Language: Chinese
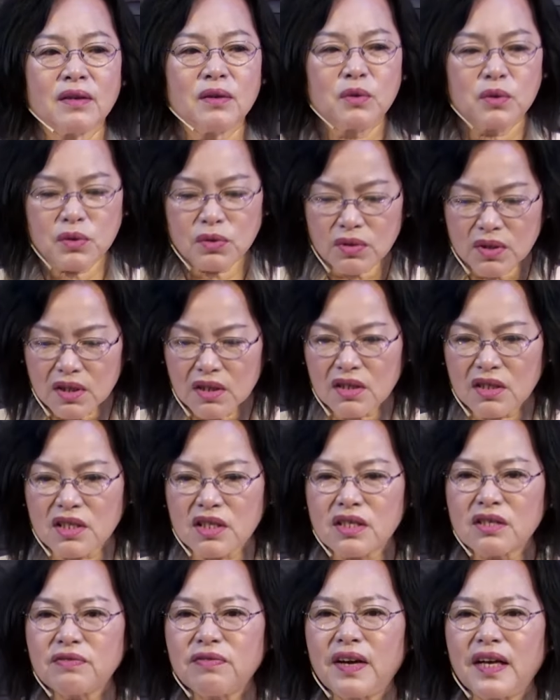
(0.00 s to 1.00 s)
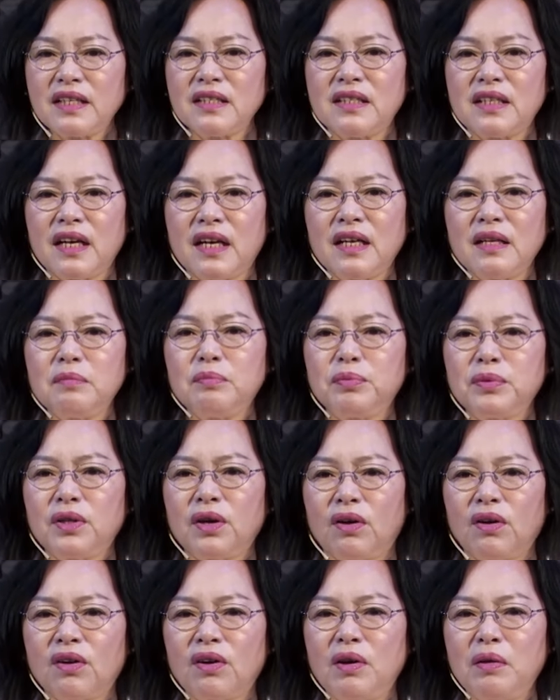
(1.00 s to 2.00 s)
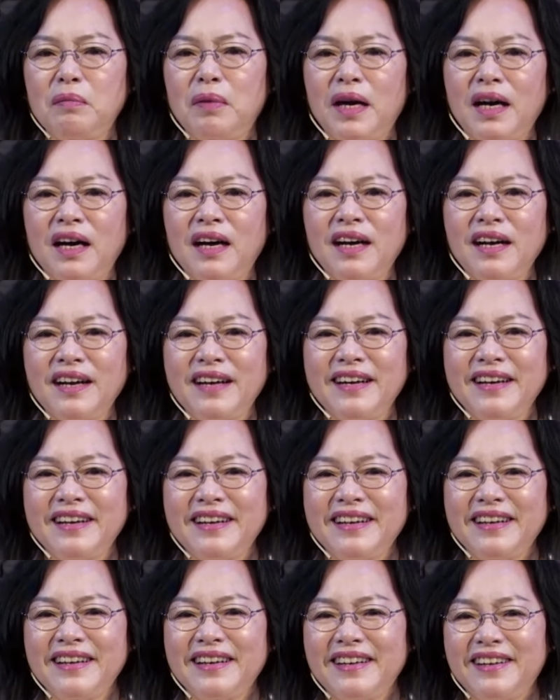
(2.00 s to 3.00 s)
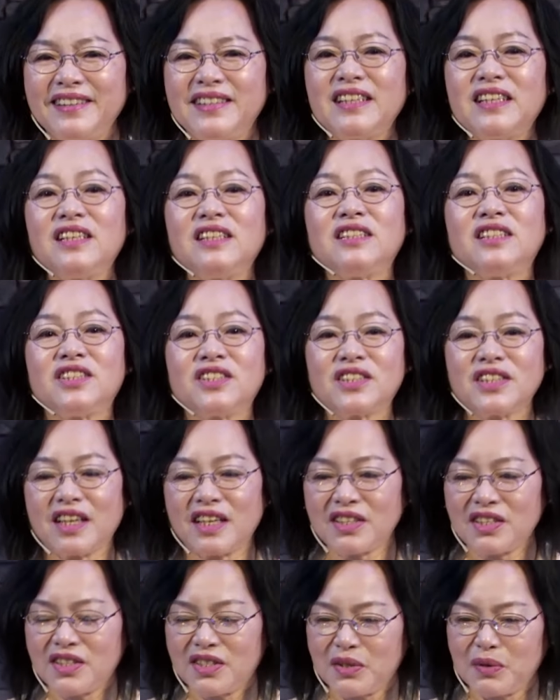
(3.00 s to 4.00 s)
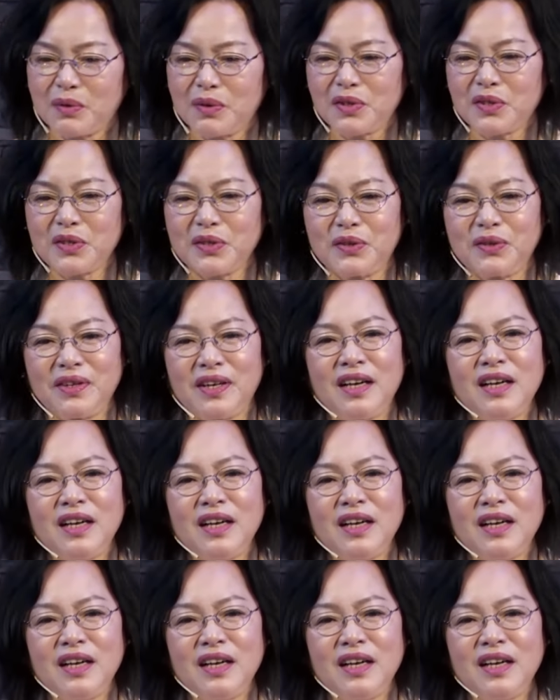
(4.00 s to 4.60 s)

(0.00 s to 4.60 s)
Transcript: 说这个吃饭前那不祷告吗？而且其实也洗过手了，